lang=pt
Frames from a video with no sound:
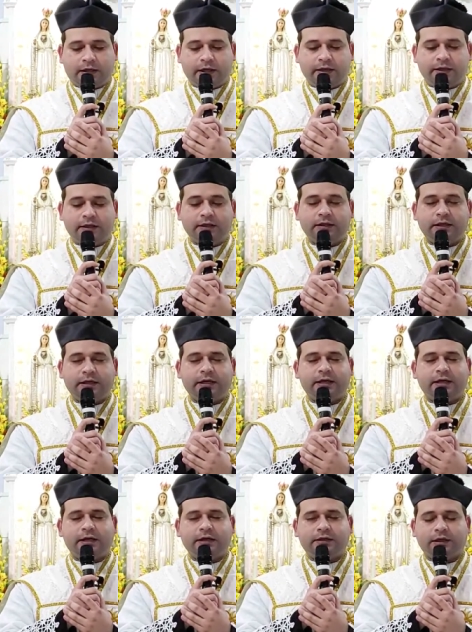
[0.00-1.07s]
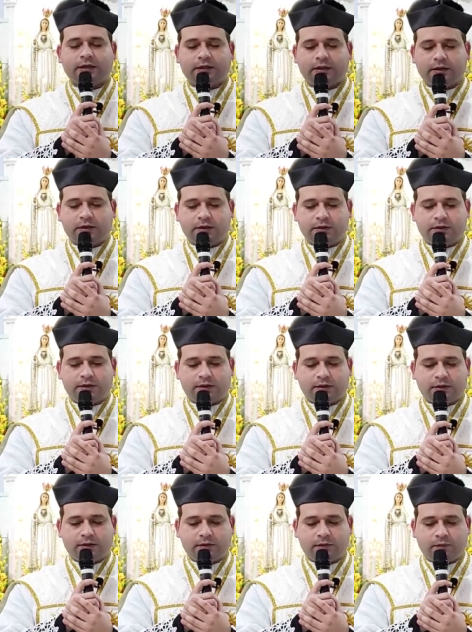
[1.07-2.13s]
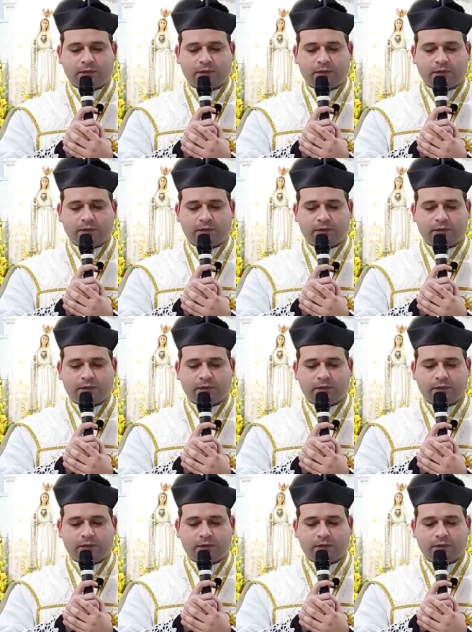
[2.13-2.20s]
Querida e eleita criança,